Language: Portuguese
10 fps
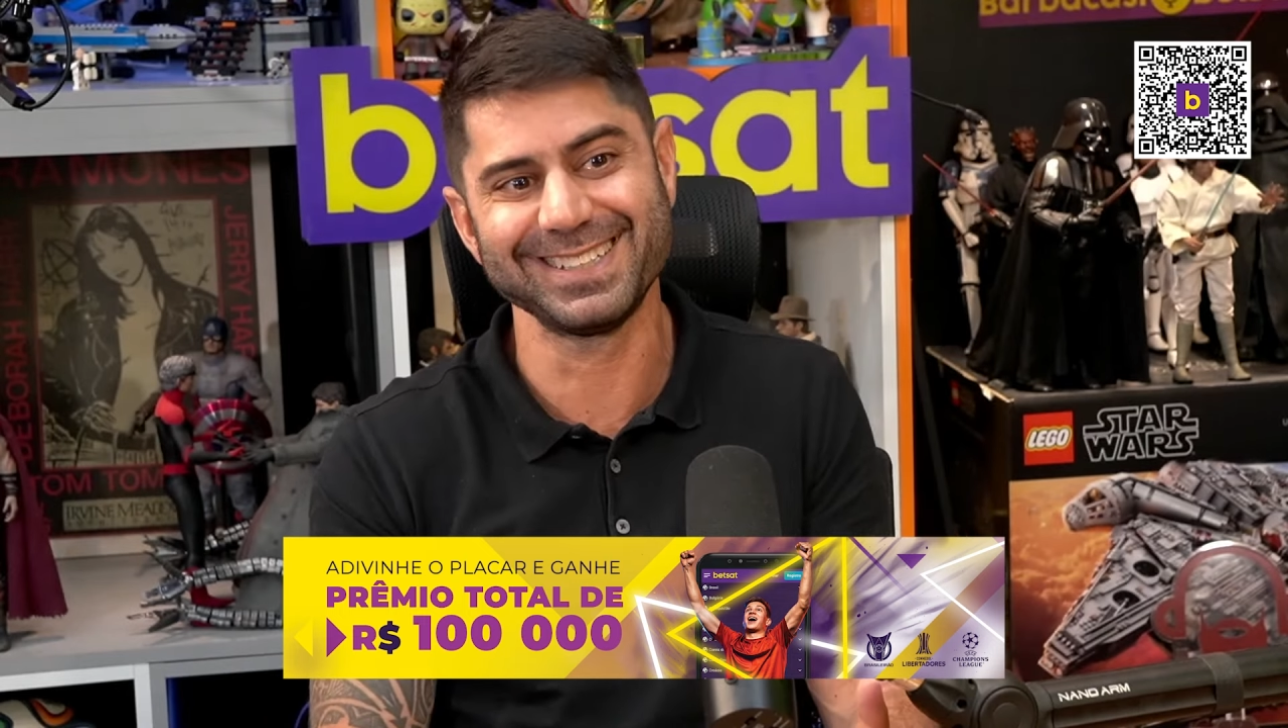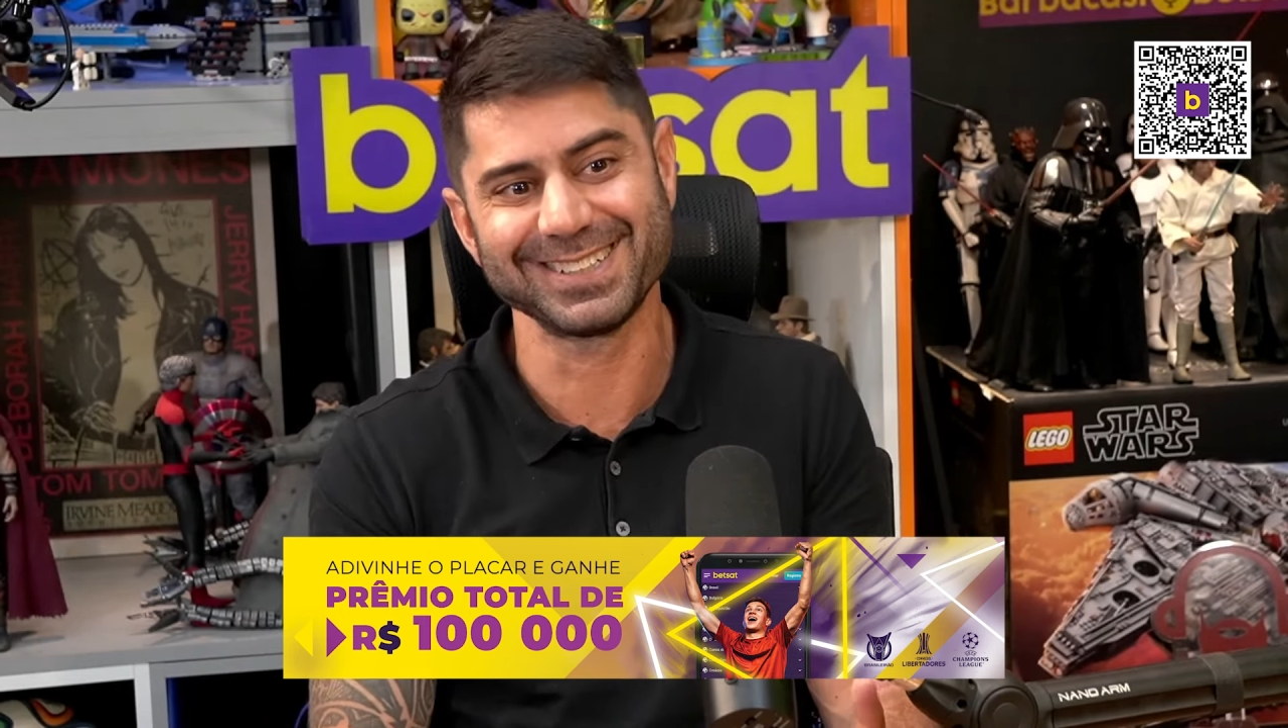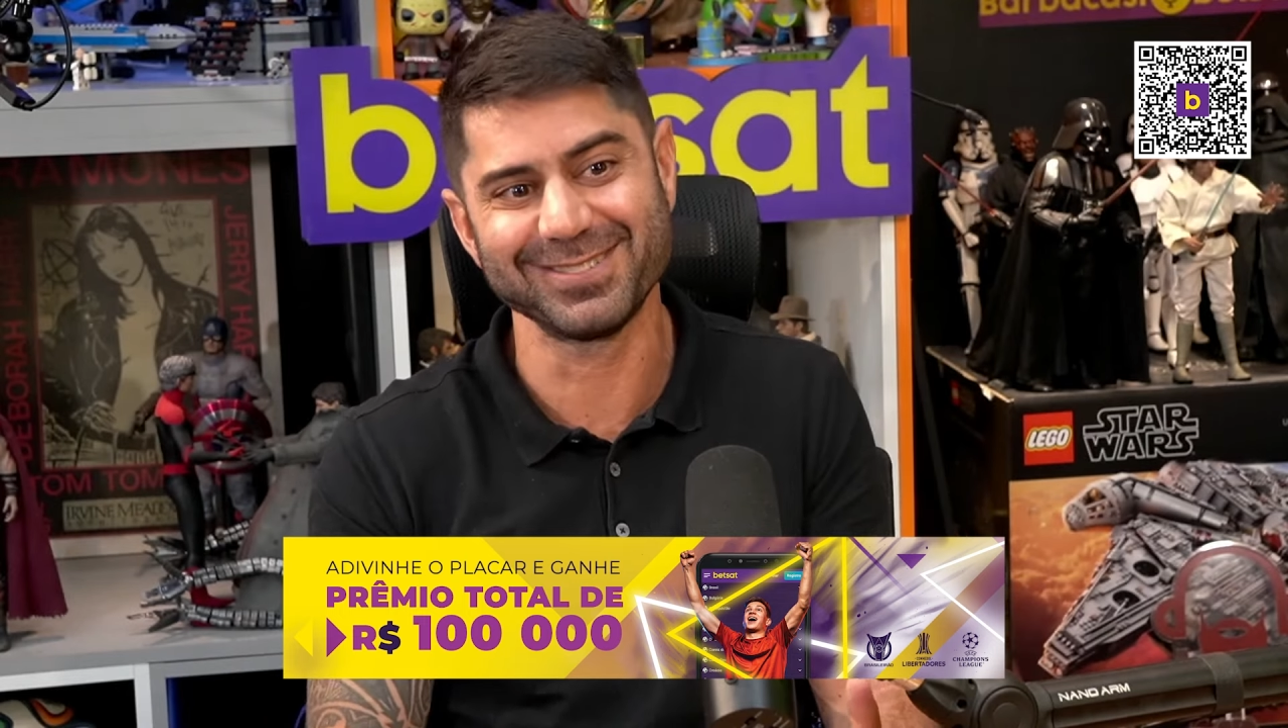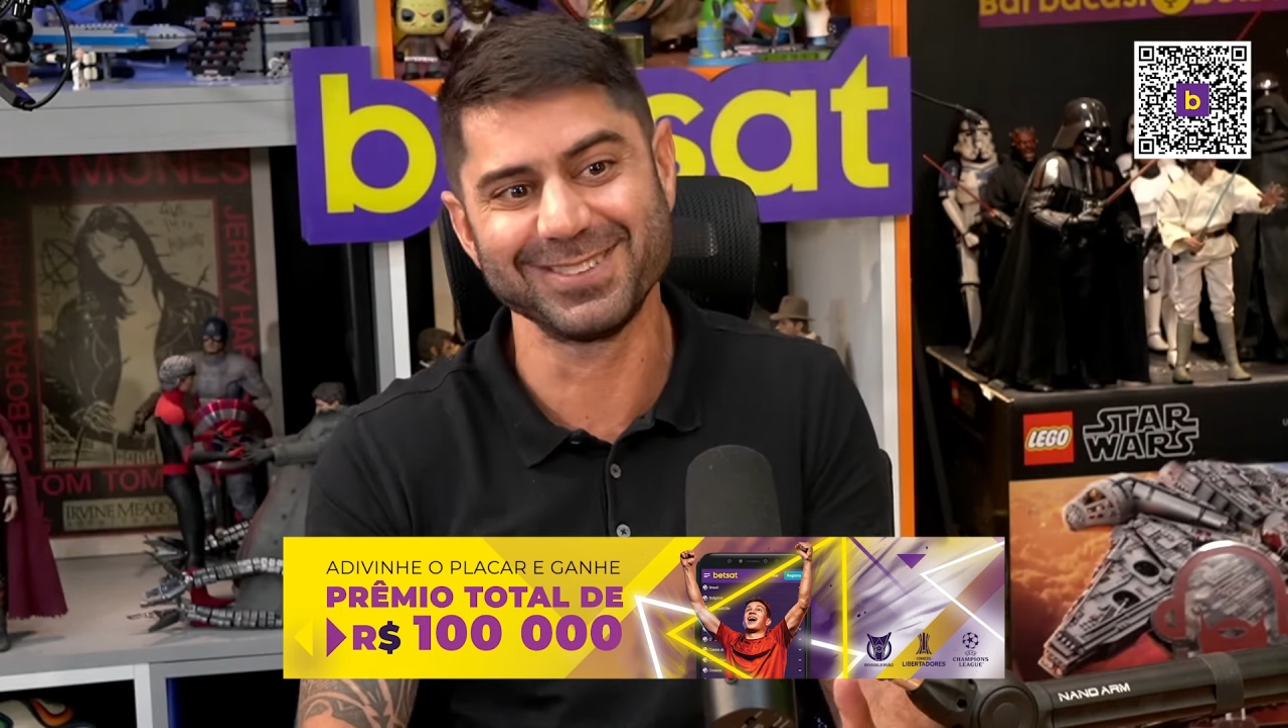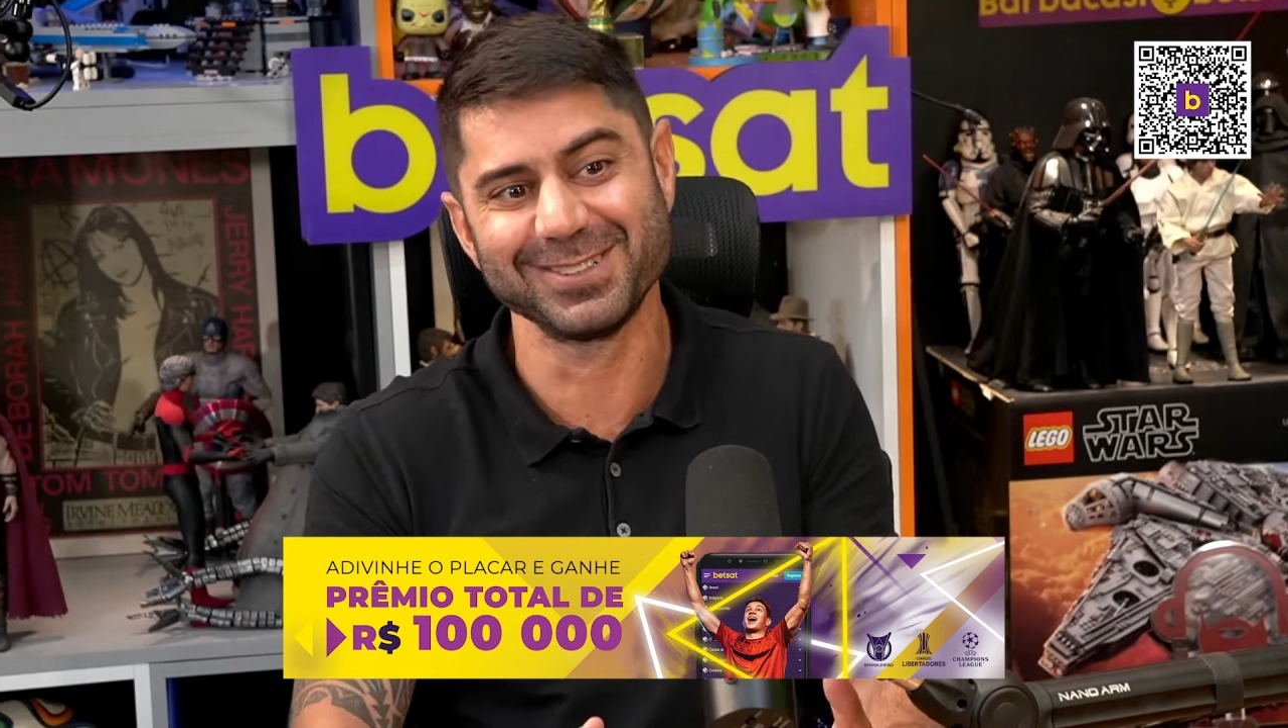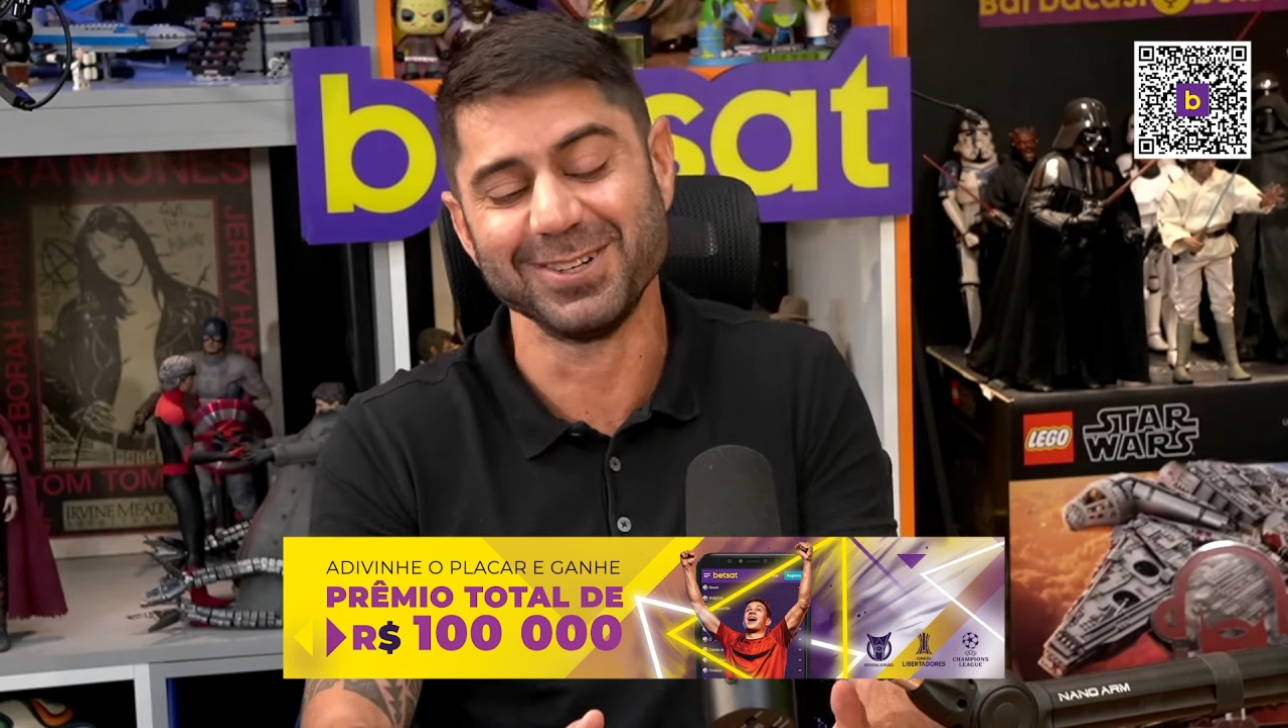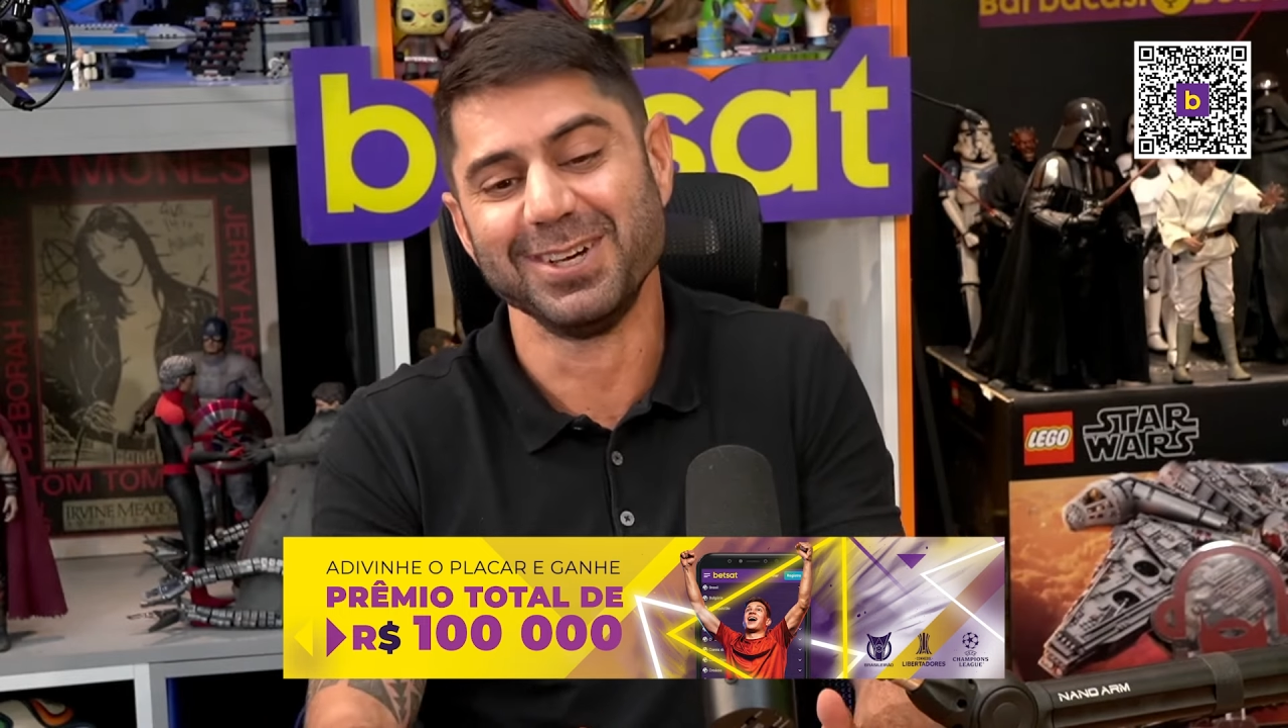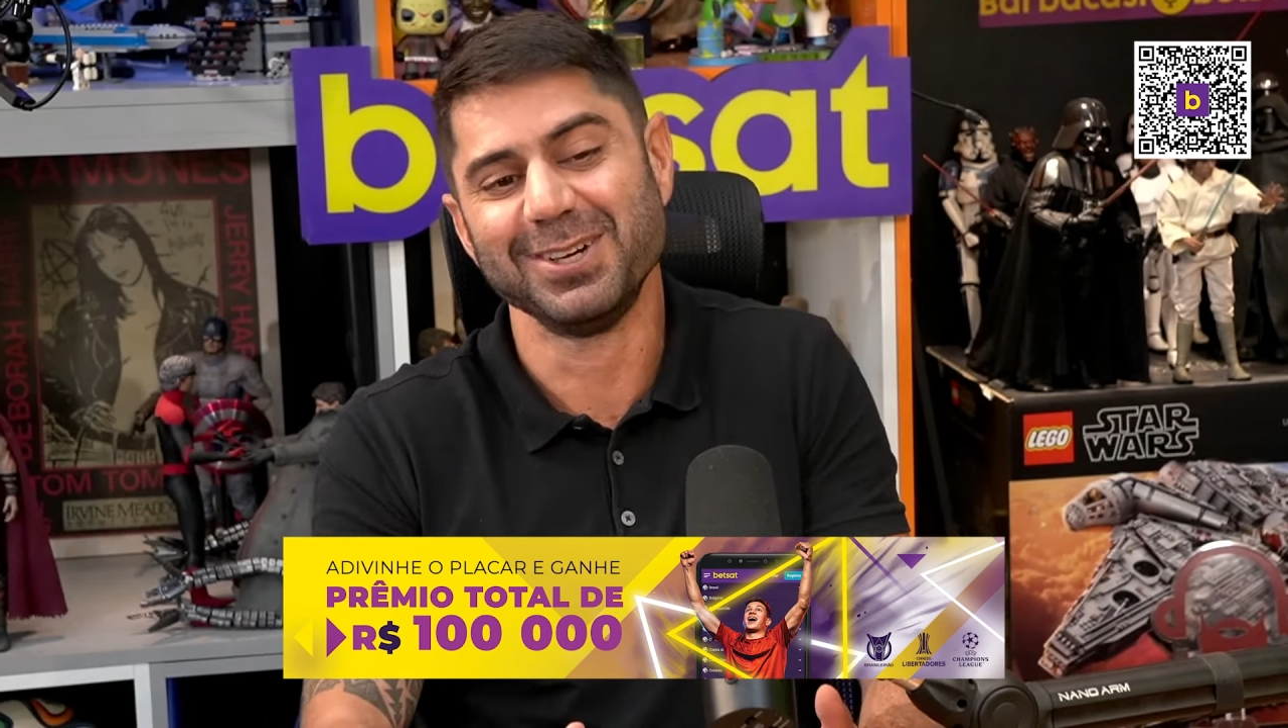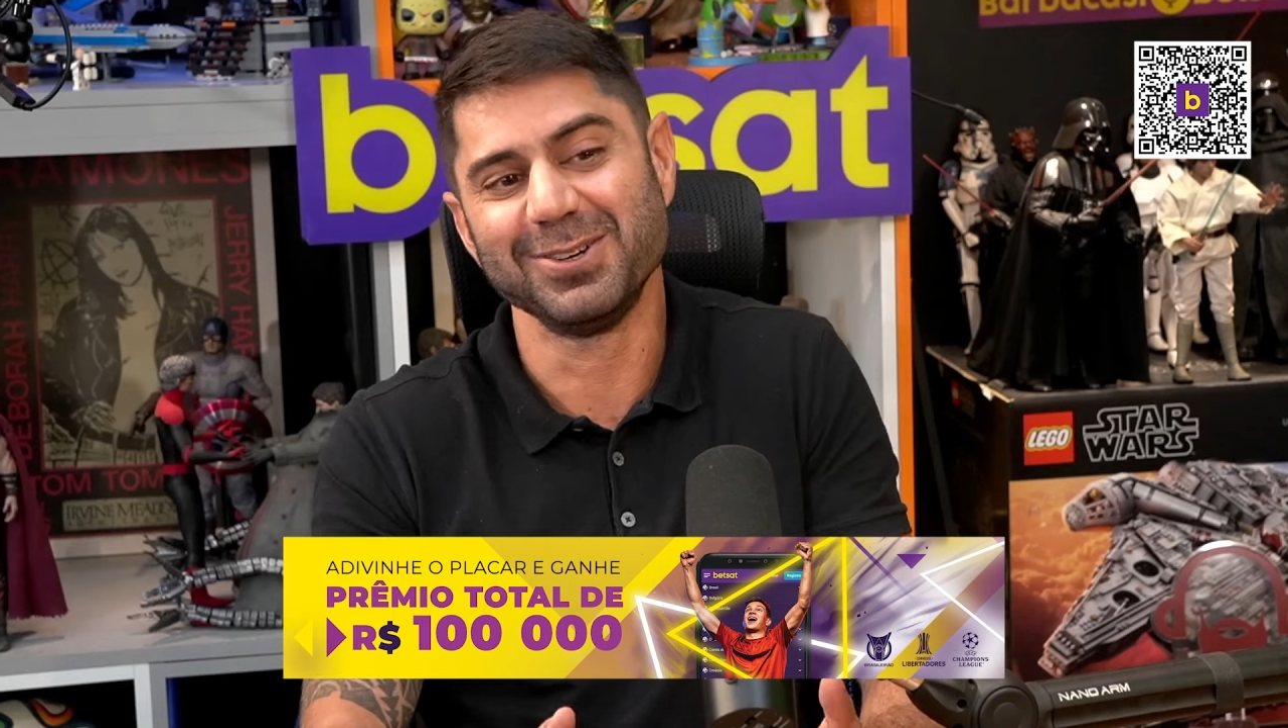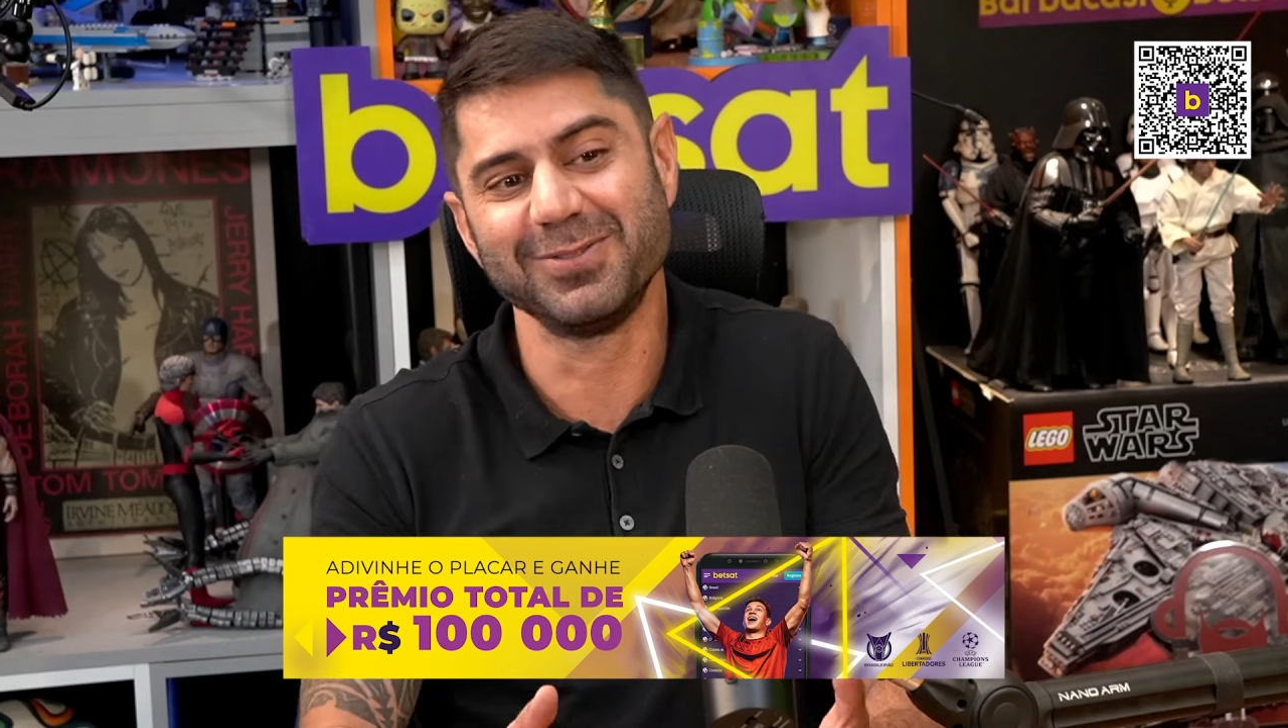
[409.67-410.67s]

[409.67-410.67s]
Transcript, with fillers: Como eu digo, eu